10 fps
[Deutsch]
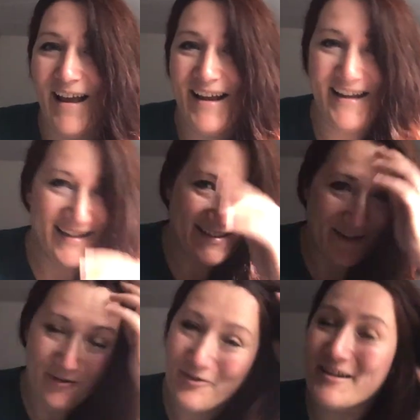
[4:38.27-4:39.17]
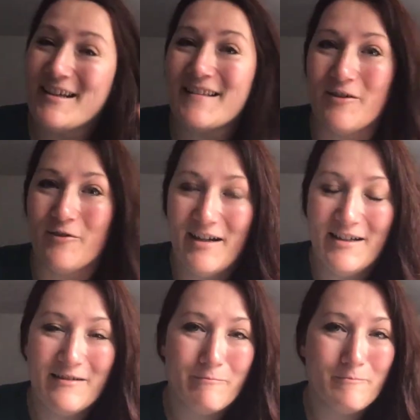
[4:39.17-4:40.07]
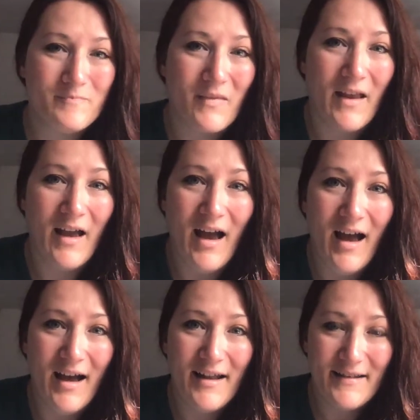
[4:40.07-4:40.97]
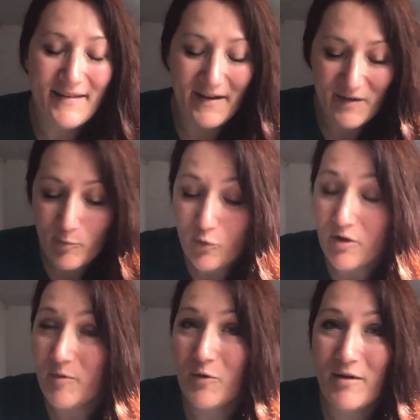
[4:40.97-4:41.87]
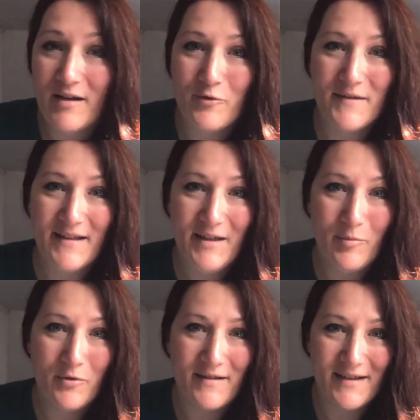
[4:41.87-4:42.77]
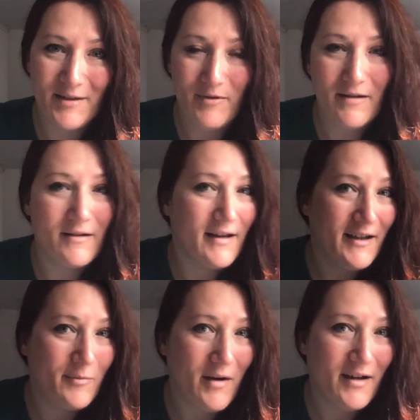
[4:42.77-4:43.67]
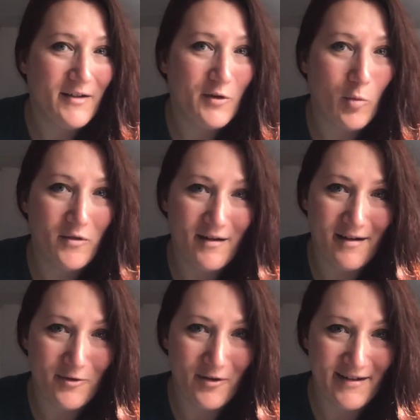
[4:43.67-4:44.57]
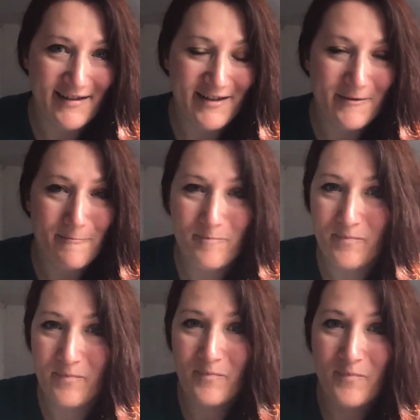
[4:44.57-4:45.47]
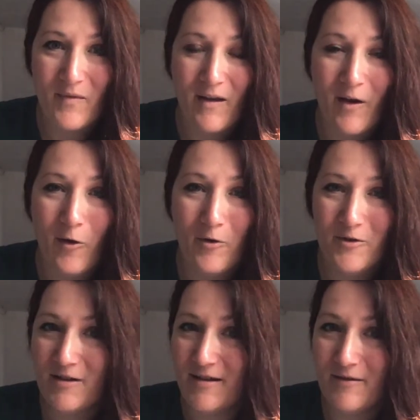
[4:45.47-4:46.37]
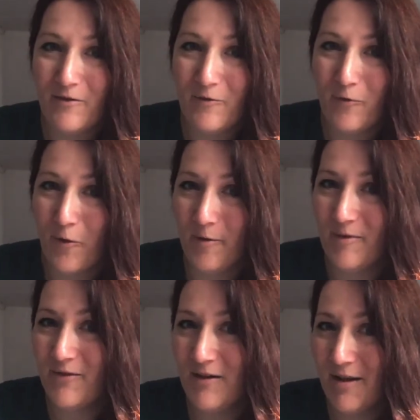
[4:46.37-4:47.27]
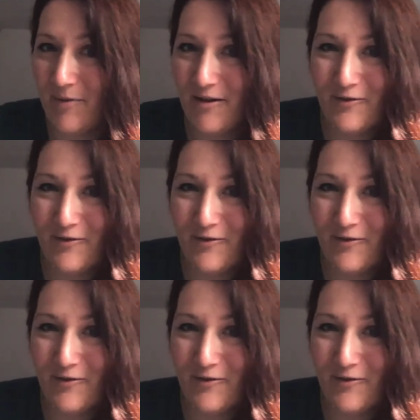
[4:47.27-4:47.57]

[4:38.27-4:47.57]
Ich hoffe, euch hat's gefallen. Das Buch gibt's überall, wo es E-Books gibt. Ich mache in die Kommentare noch einen Link und freue mich, wenn ihr mir ein